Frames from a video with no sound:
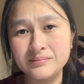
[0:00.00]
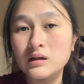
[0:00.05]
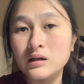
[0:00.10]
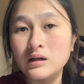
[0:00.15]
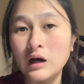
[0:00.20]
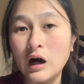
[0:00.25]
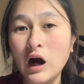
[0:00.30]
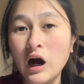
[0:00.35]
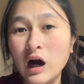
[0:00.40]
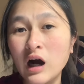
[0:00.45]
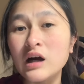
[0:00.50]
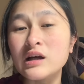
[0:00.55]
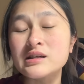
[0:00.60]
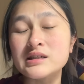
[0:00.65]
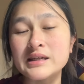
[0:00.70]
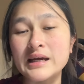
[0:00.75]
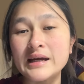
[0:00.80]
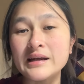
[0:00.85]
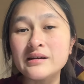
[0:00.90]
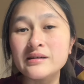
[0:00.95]
họ
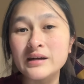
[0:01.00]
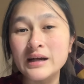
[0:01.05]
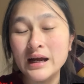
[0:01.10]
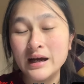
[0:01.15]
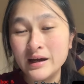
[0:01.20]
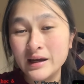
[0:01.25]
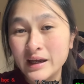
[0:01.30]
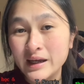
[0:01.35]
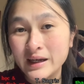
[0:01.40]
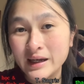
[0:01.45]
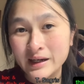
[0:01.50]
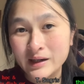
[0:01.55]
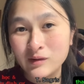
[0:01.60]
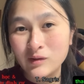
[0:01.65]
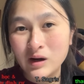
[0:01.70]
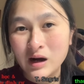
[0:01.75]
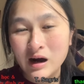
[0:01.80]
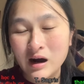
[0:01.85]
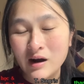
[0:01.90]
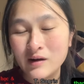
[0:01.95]
sẽ đưa ra cái ý kiến của
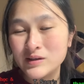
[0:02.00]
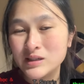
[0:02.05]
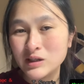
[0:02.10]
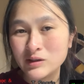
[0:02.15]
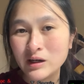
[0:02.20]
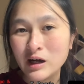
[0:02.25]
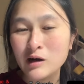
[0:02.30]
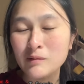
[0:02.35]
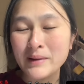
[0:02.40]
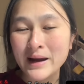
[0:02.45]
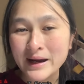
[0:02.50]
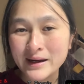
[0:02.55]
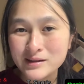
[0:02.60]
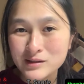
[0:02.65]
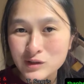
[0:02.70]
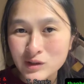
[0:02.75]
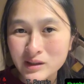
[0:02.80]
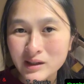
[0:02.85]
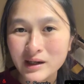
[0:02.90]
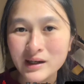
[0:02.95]
họ sau đó bạn
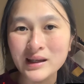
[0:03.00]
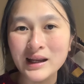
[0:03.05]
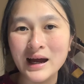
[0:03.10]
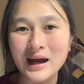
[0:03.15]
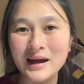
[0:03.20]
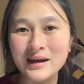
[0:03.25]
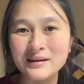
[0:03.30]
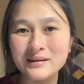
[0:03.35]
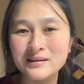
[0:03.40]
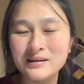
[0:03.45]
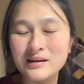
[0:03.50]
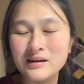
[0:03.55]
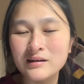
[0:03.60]
suy nghĩ lại